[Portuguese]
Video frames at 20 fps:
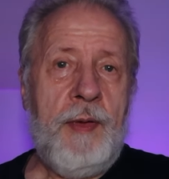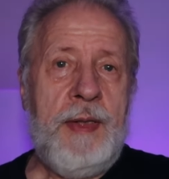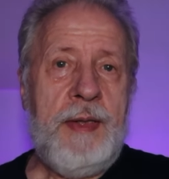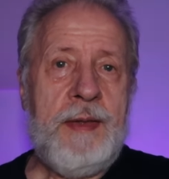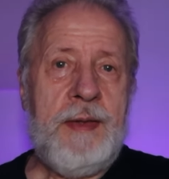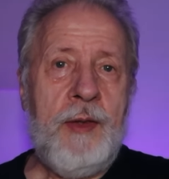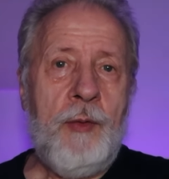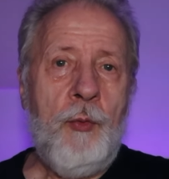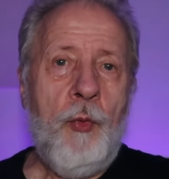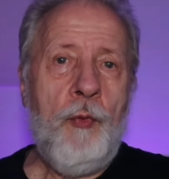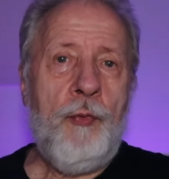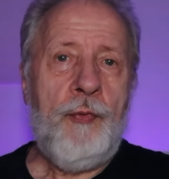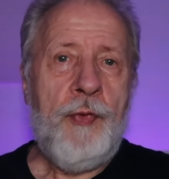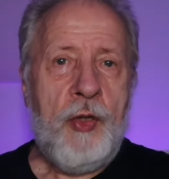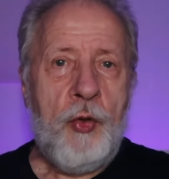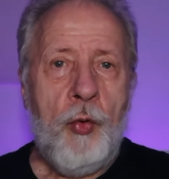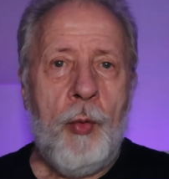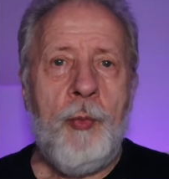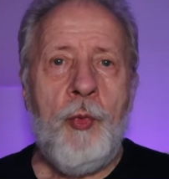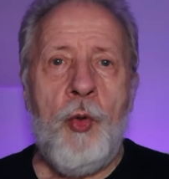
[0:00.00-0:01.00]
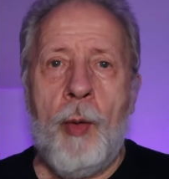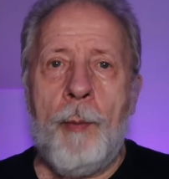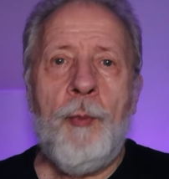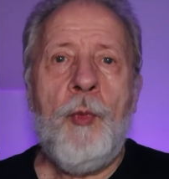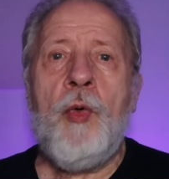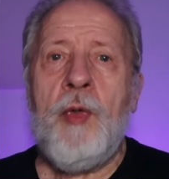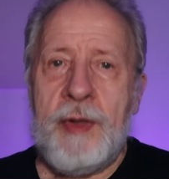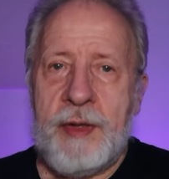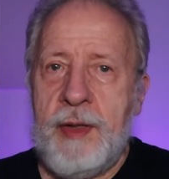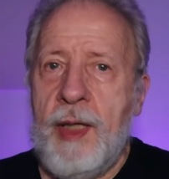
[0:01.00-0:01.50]
Então, o fenômeno
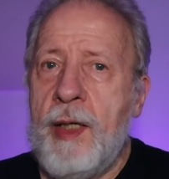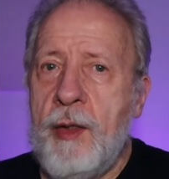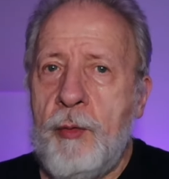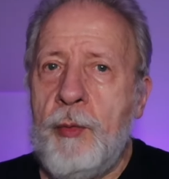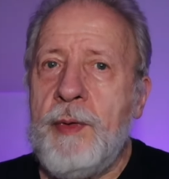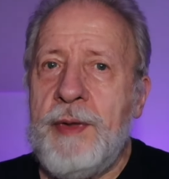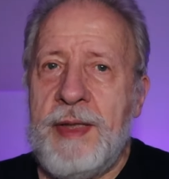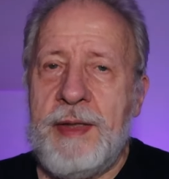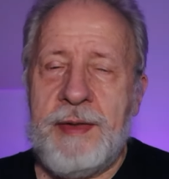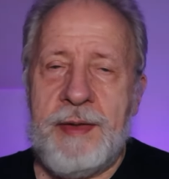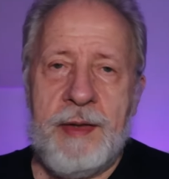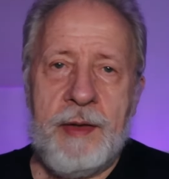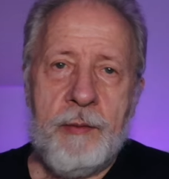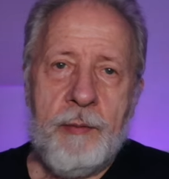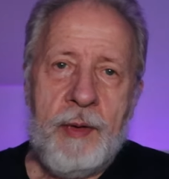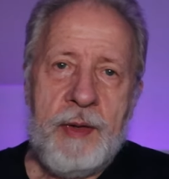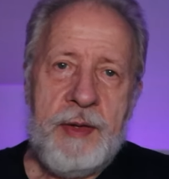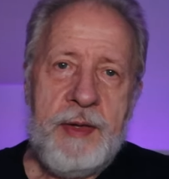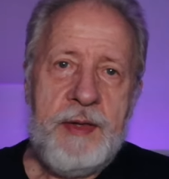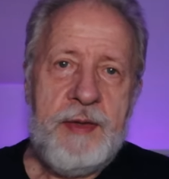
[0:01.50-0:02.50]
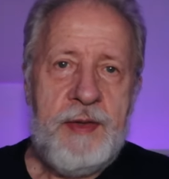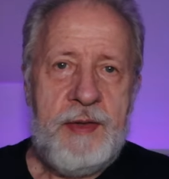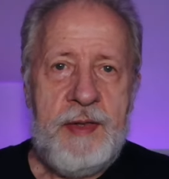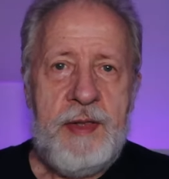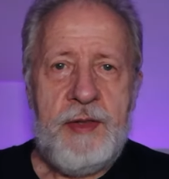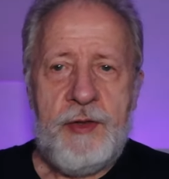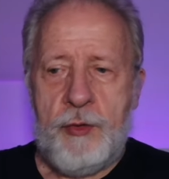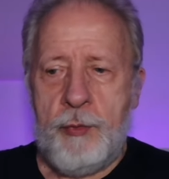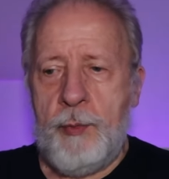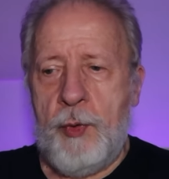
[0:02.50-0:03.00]
amor está acontecendo ali.
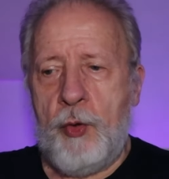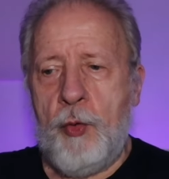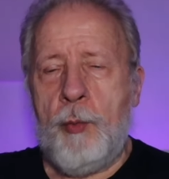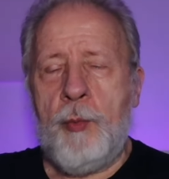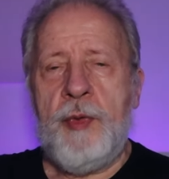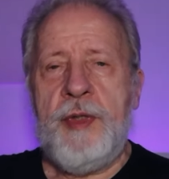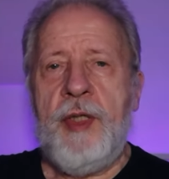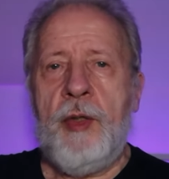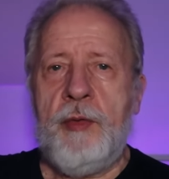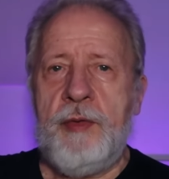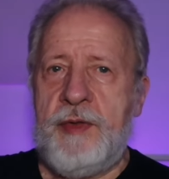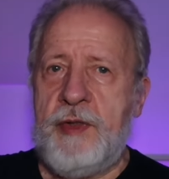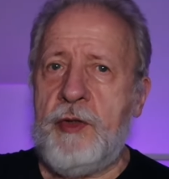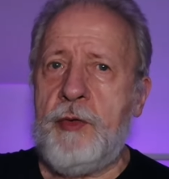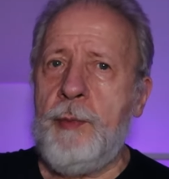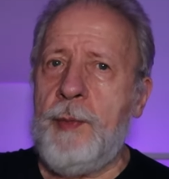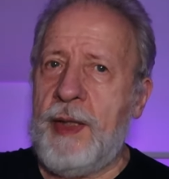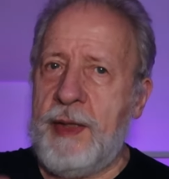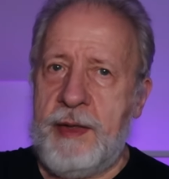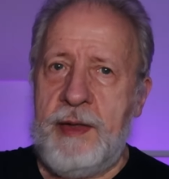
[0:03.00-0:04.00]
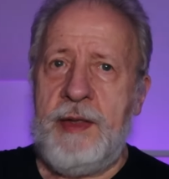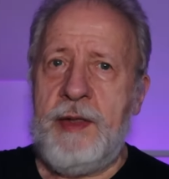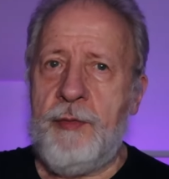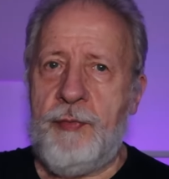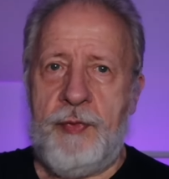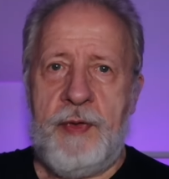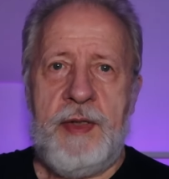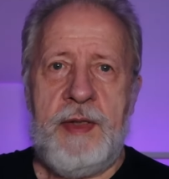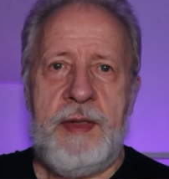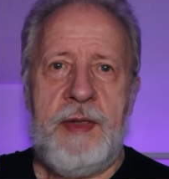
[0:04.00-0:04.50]
Existe uma comunhão, existe uma grande
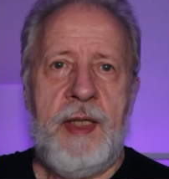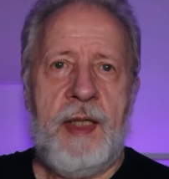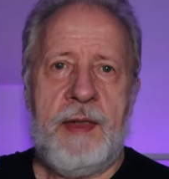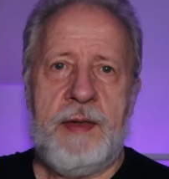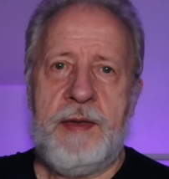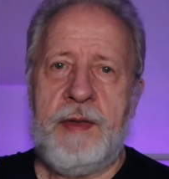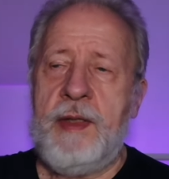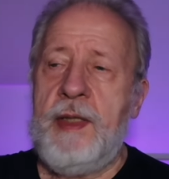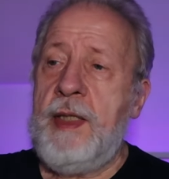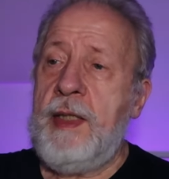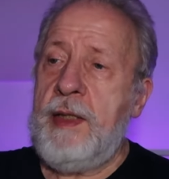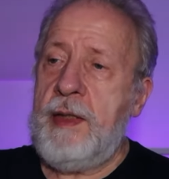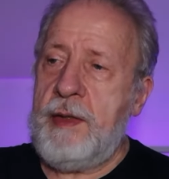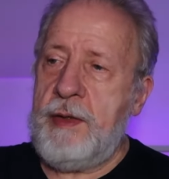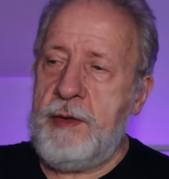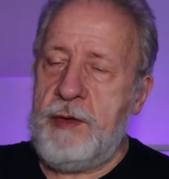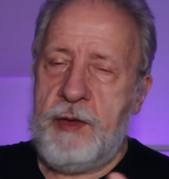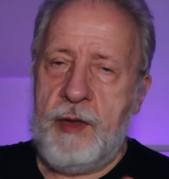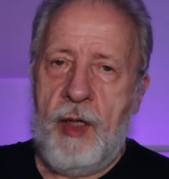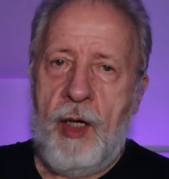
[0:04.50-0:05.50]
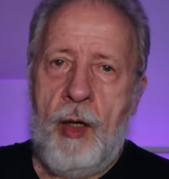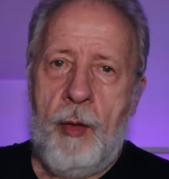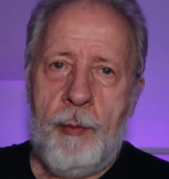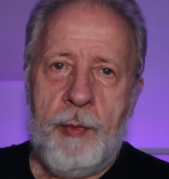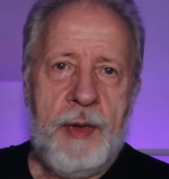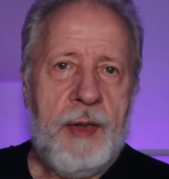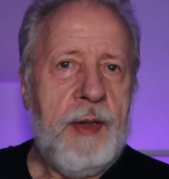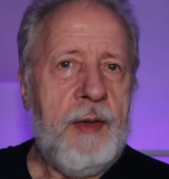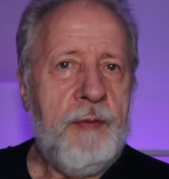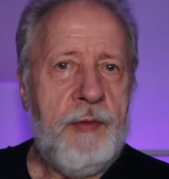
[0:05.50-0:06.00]
afinidade de
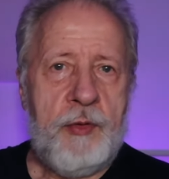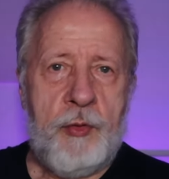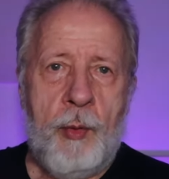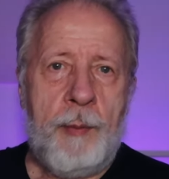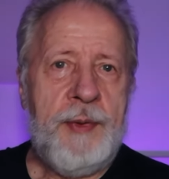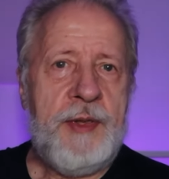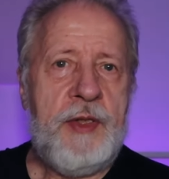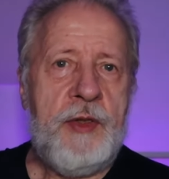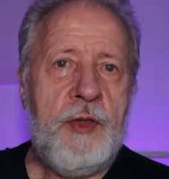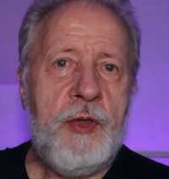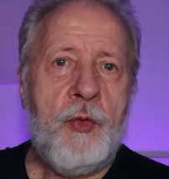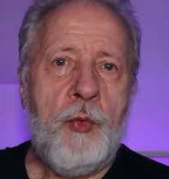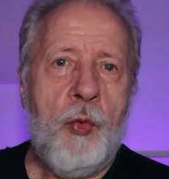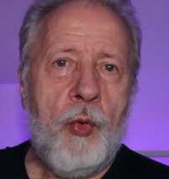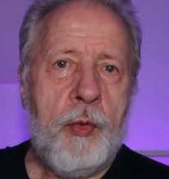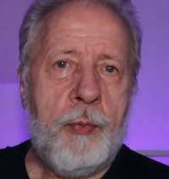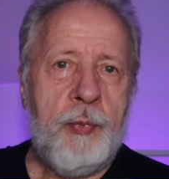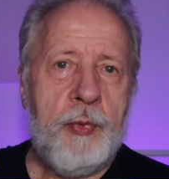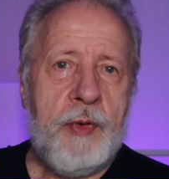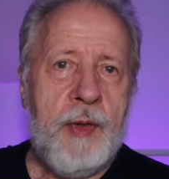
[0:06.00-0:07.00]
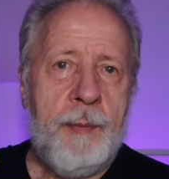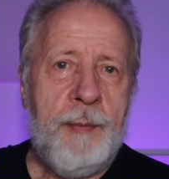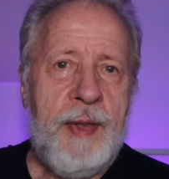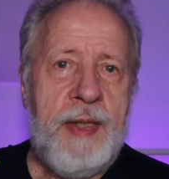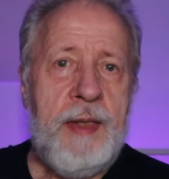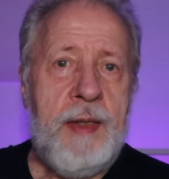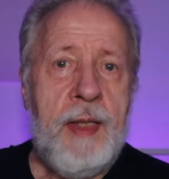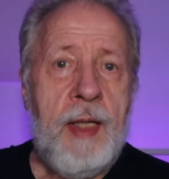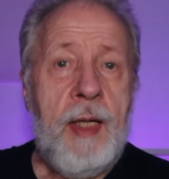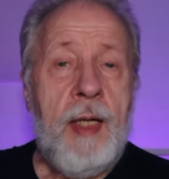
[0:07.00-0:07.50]
alma, eventualmente de corpo
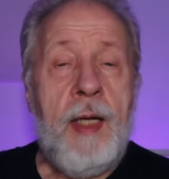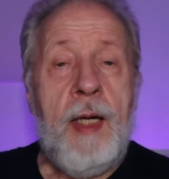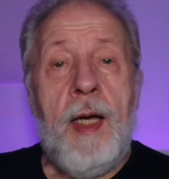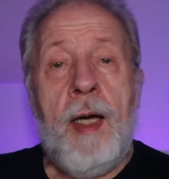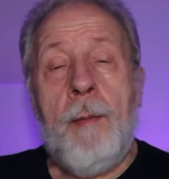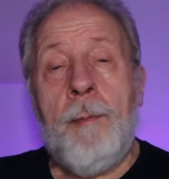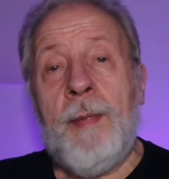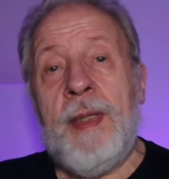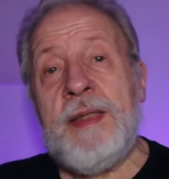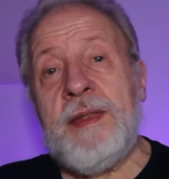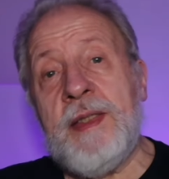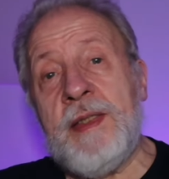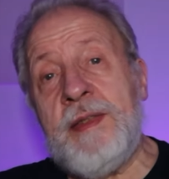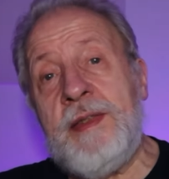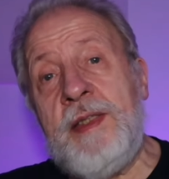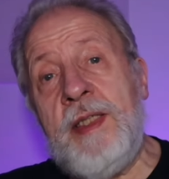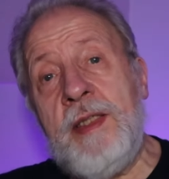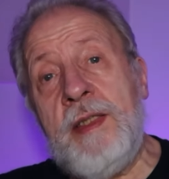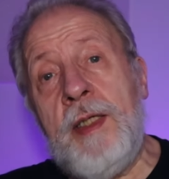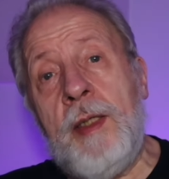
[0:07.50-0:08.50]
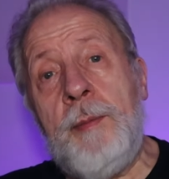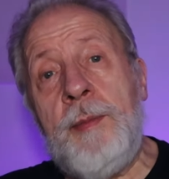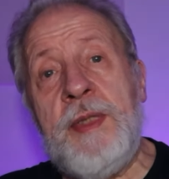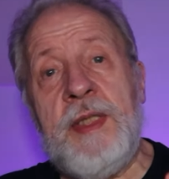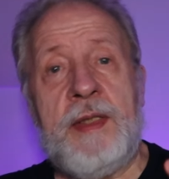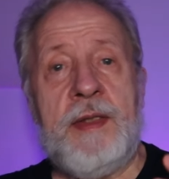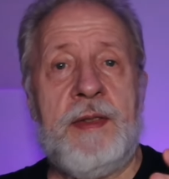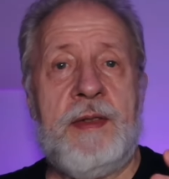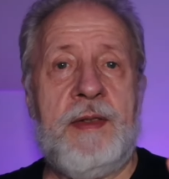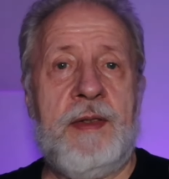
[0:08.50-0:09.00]
também, mas as
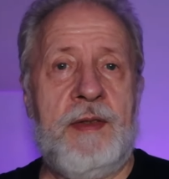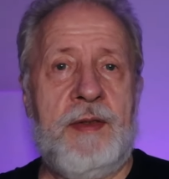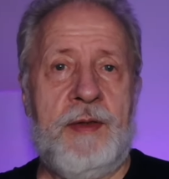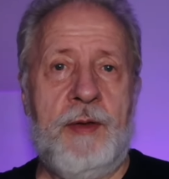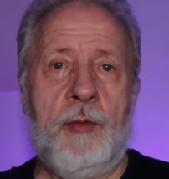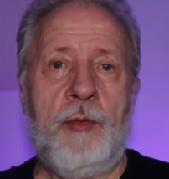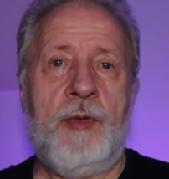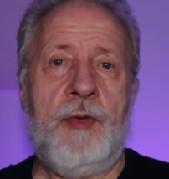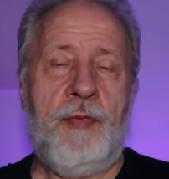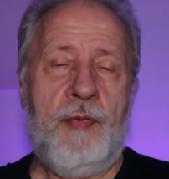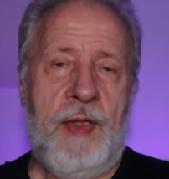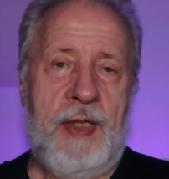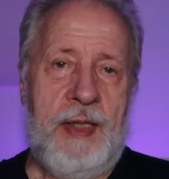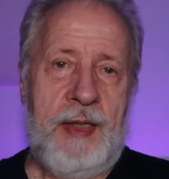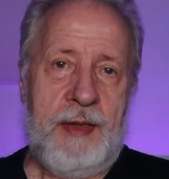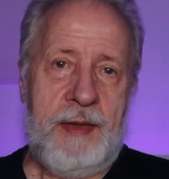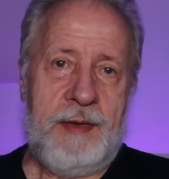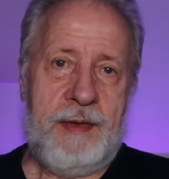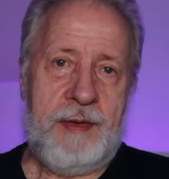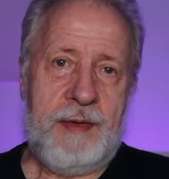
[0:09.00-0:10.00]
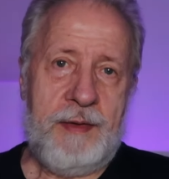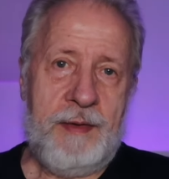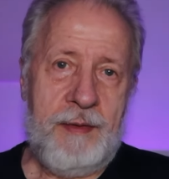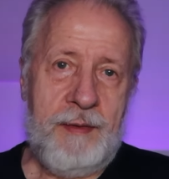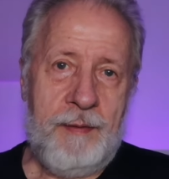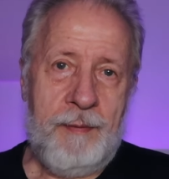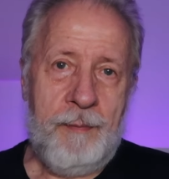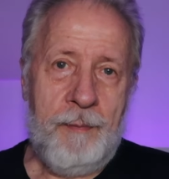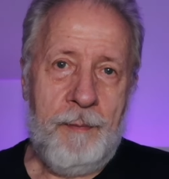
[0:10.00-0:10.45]
dinâmicas são diferentes.